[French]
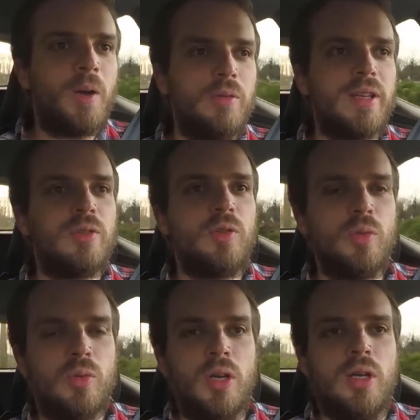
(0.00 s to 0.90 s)
en
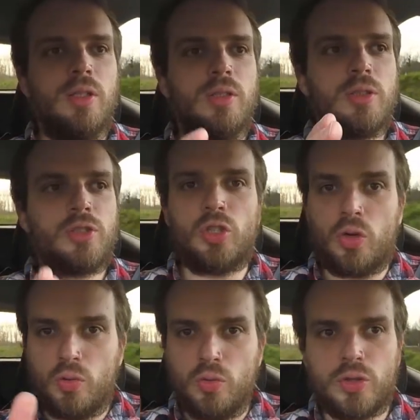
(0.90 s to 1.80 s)
version
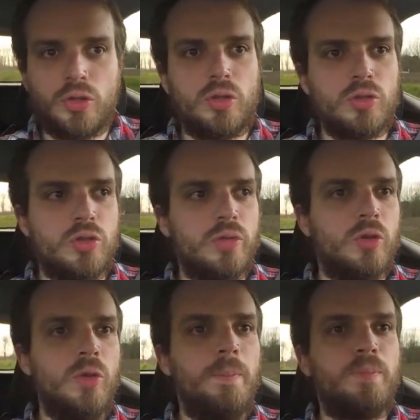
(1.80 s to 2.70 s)
100 euh, ou 130
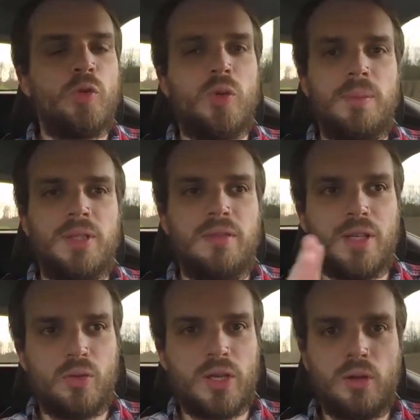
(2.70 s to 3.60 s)
chevaux. Donc la petite
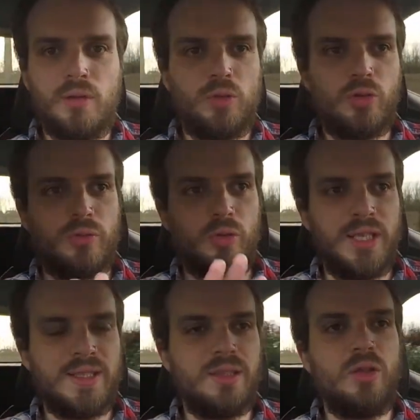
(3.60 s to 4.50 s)
version 82 chevaux
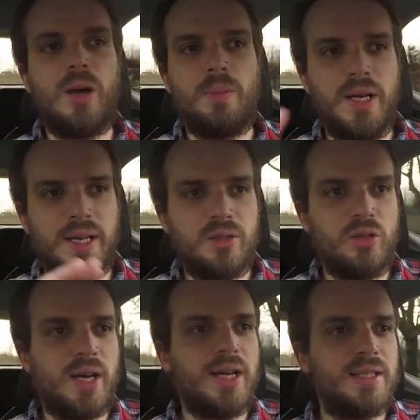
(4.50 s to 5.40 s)
n'existera pas, elle
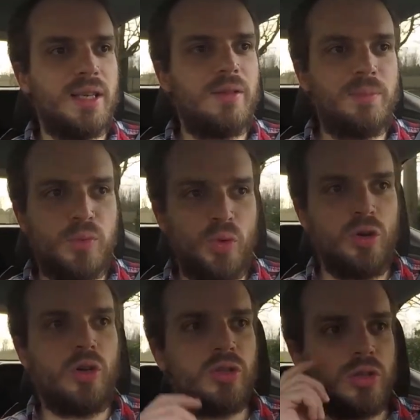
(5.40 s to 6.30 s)
restera réservée pour
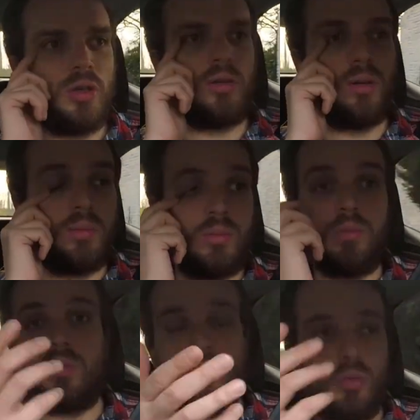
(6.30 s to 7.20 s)
le Crossland
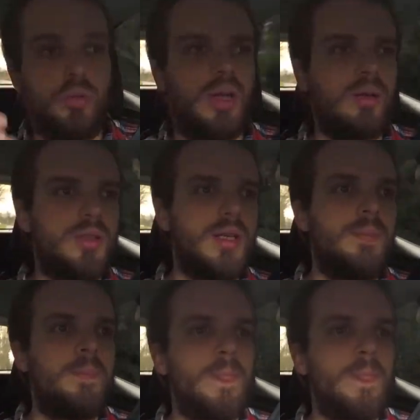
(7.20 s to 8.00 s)
ou pour la Corsa.